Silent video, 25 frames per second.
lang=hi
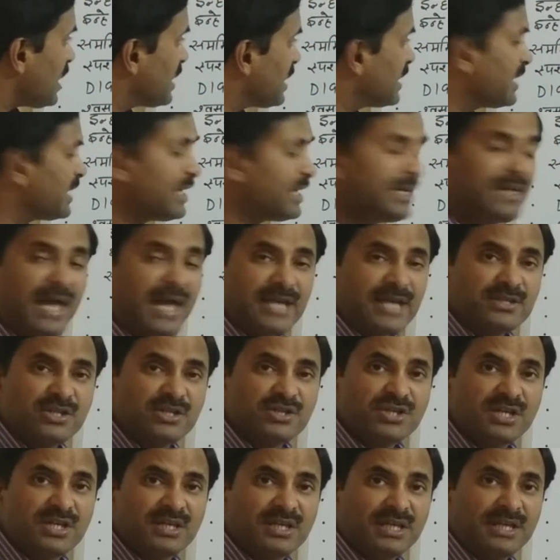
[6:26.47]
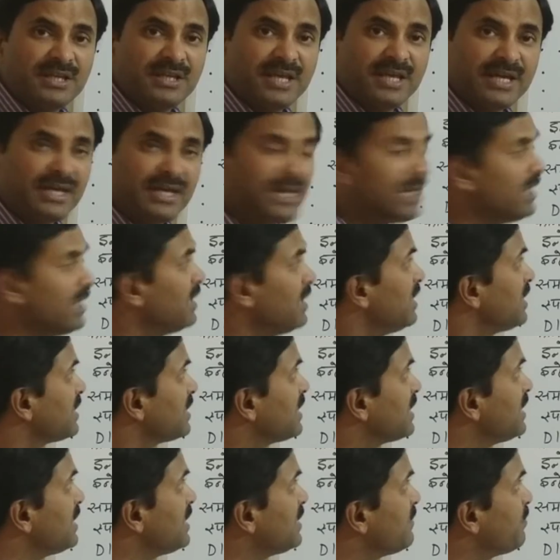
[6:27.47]
यदि डाइजेशन की देखें
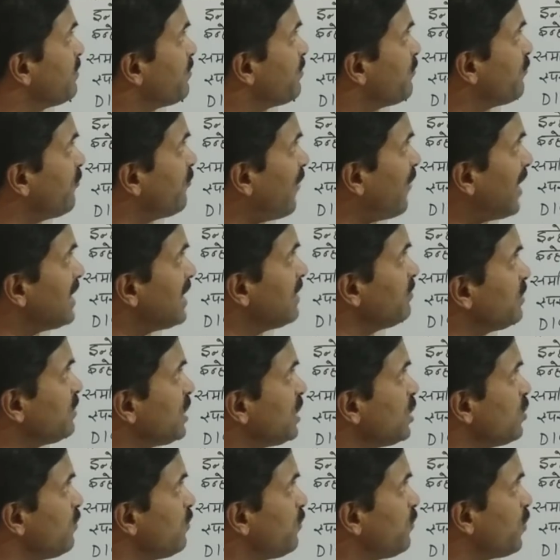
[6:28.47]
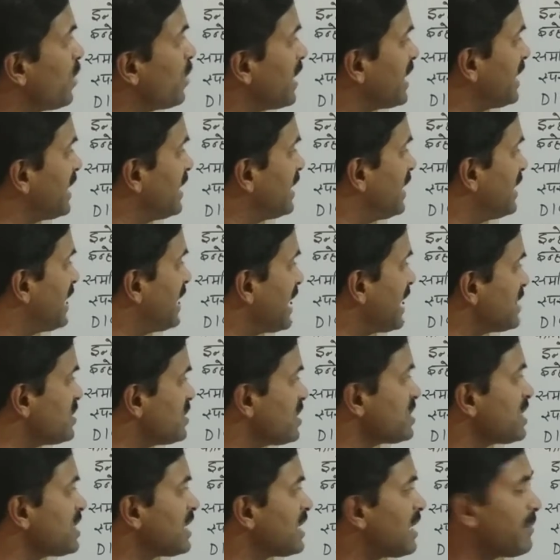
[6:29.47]
कि फाइलम टीनोफोरा के अंदर
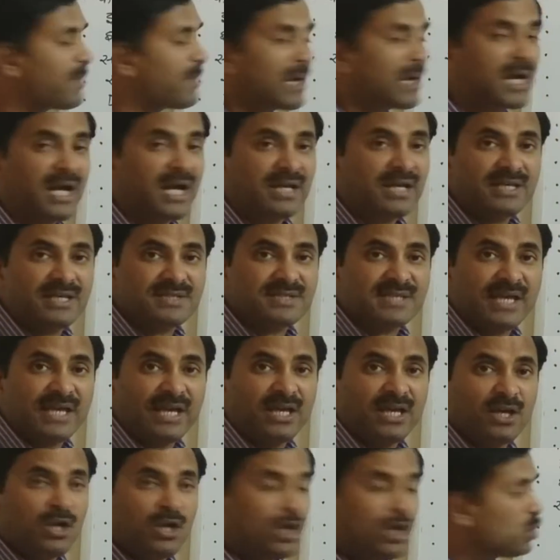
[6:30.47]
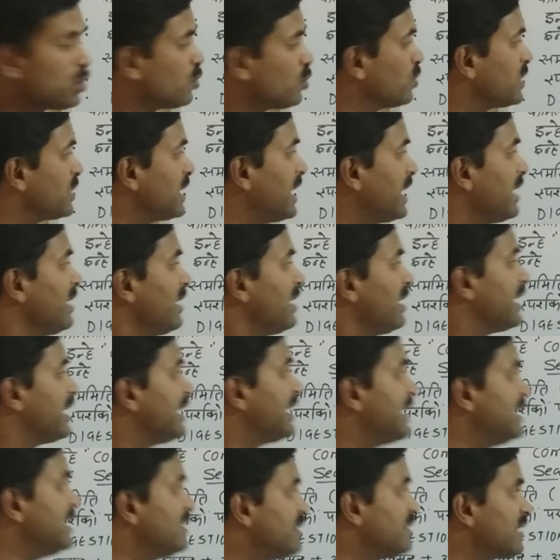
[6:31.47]
डाइजेशन का प्रकार कैसा है तो ये
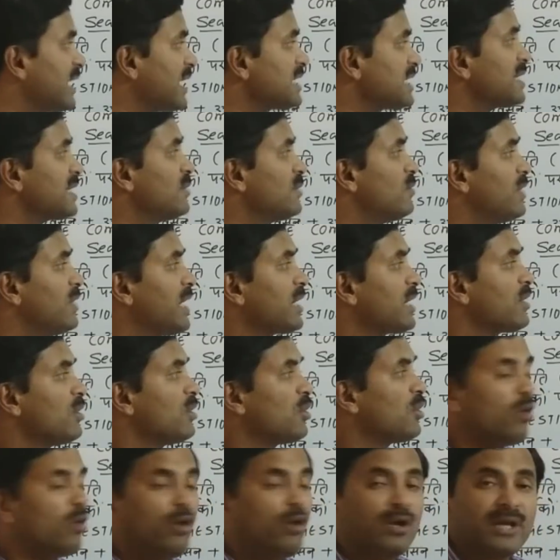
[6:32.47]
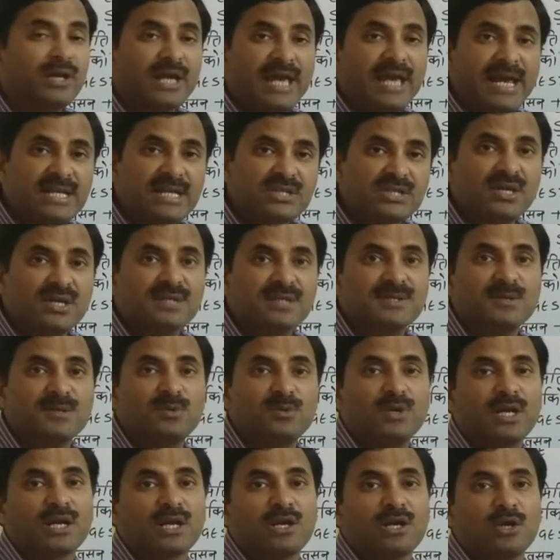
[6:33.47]
इंट्रासेलुलर और
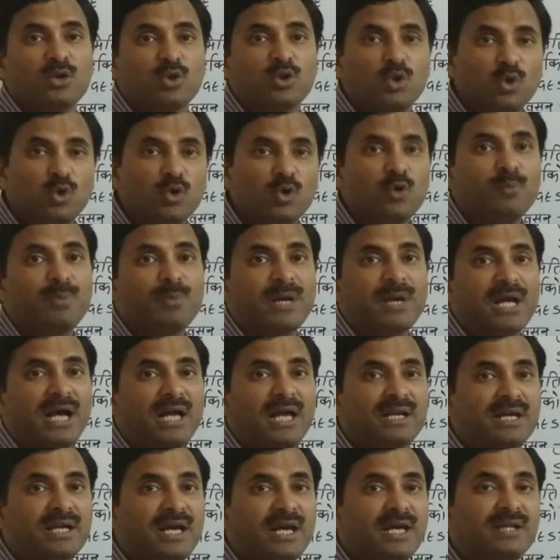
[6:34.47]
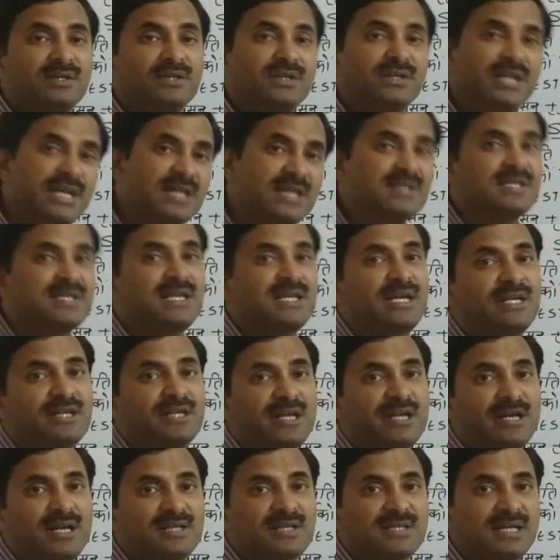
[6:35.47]
एक्स्ट्रासेलुलर दोनों प्रकार का है ठीक
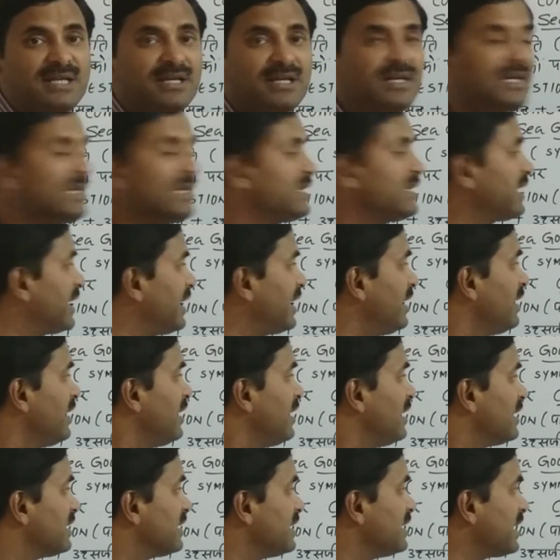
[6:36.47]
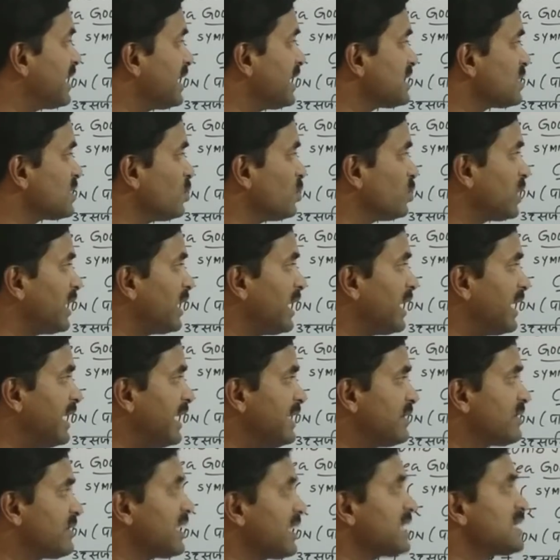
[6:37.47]
सिलेंट्रेटा संघ की तरह ये कैसे होते हैं
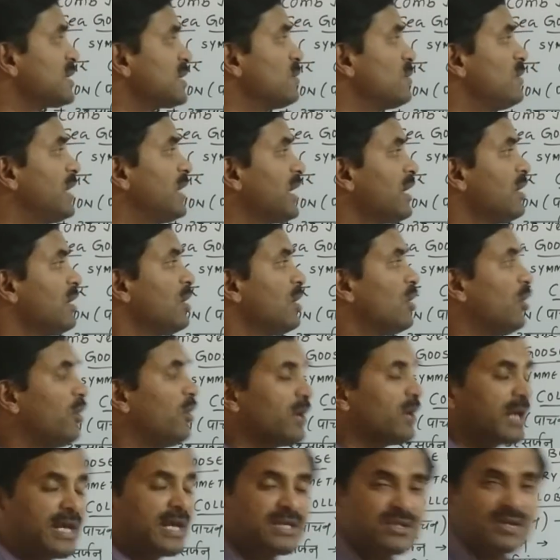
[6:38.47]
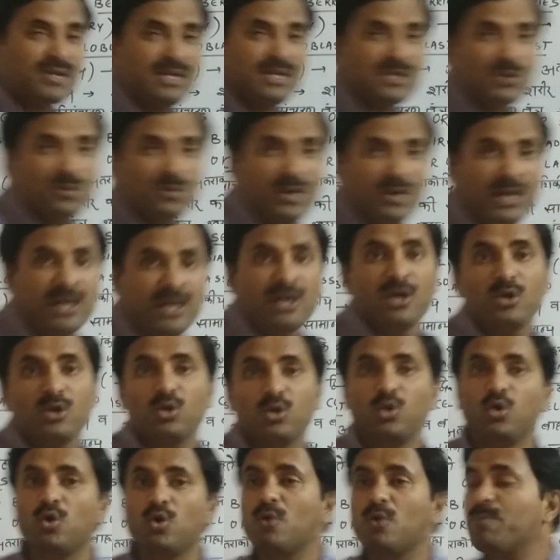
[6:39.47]
इंट्रासेलुलर और एक्स्ट्रासेलुलर
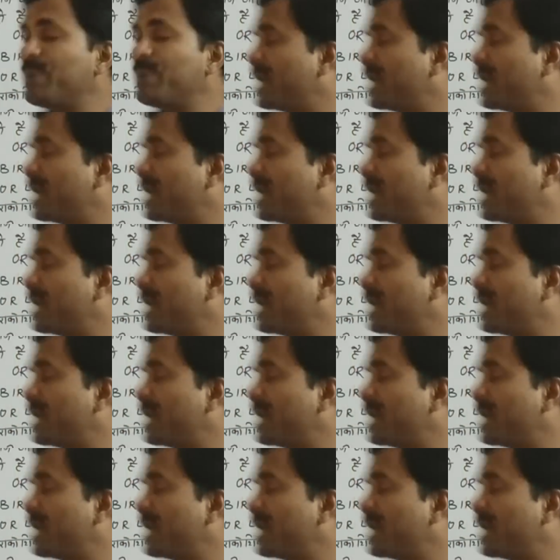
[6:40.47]
दोनों